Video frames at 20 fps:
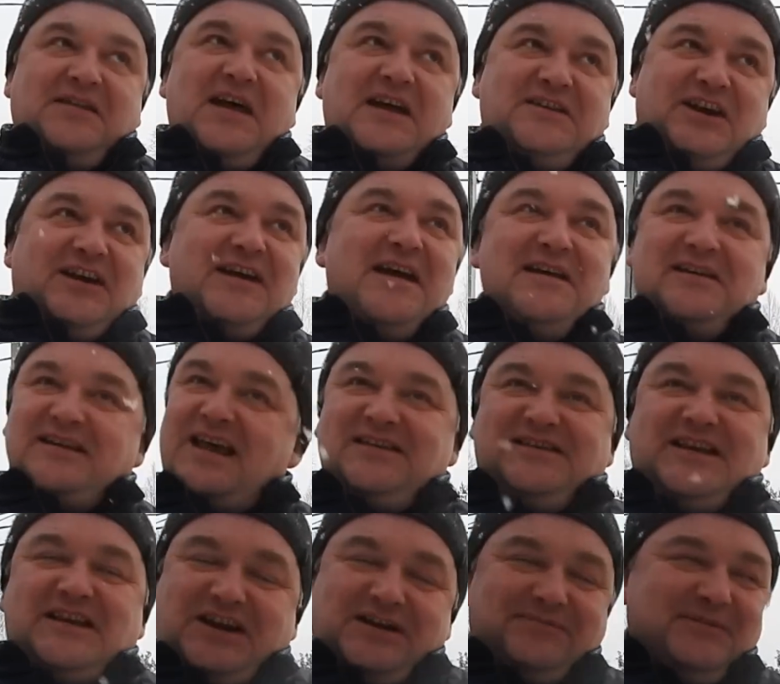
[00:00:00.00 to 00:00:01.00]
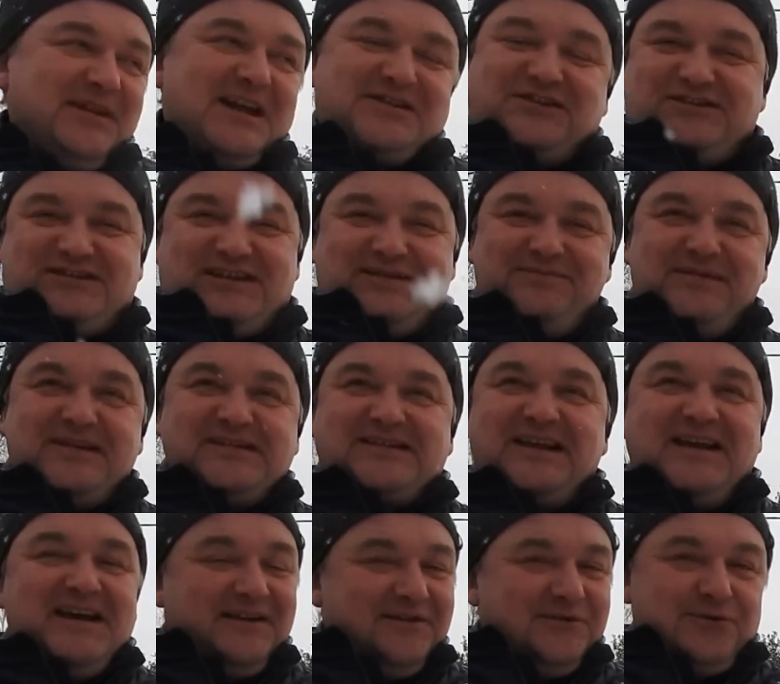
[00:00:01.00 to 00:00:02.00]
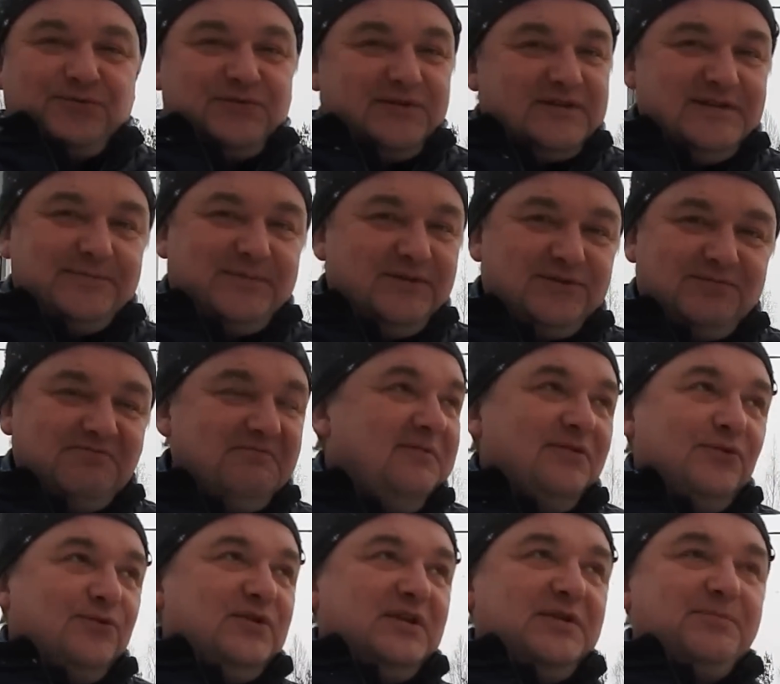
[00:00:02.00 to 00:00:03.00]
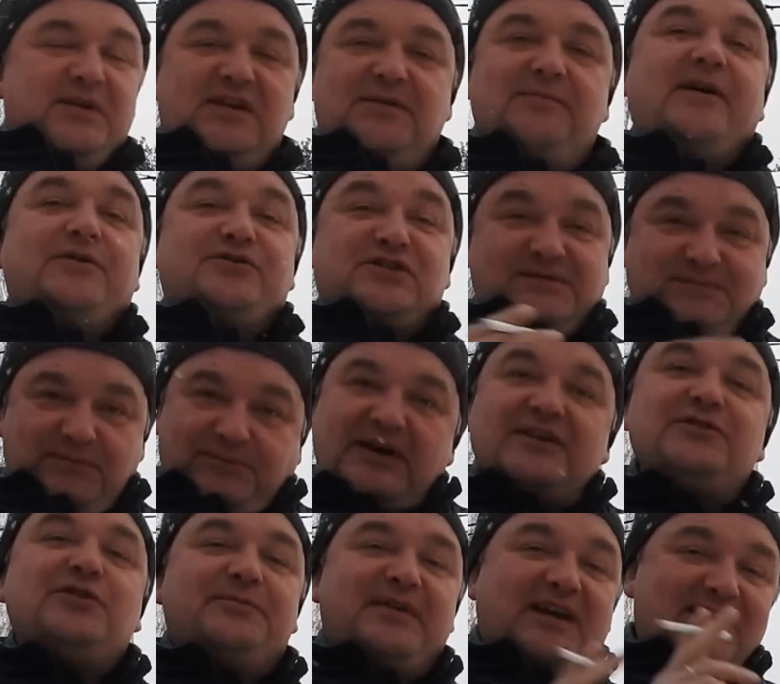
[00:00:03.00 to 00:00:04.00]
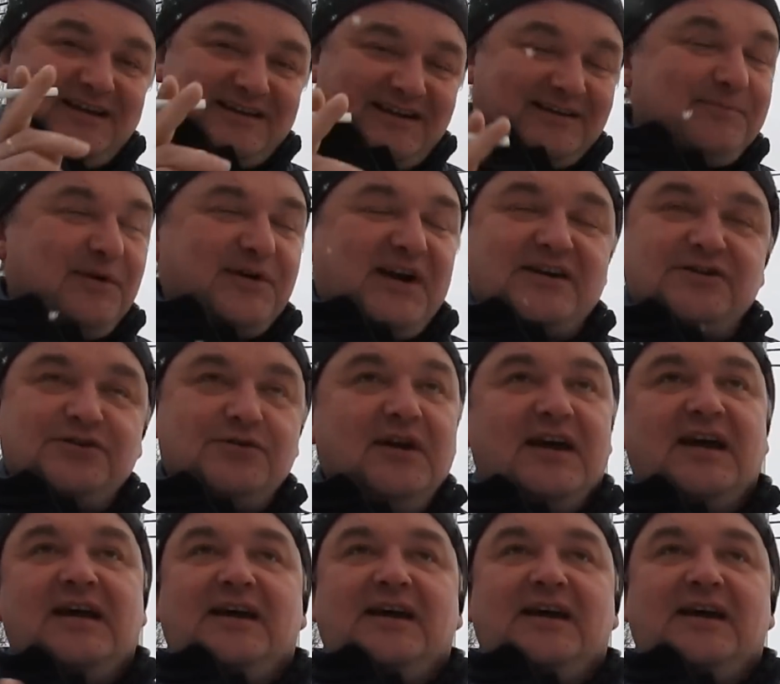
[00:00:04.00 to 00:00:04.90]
иначе, зачем иначе 7 мест? Ну, типа, ну, не понимаю, сейчас мы пойдем, я их покажу.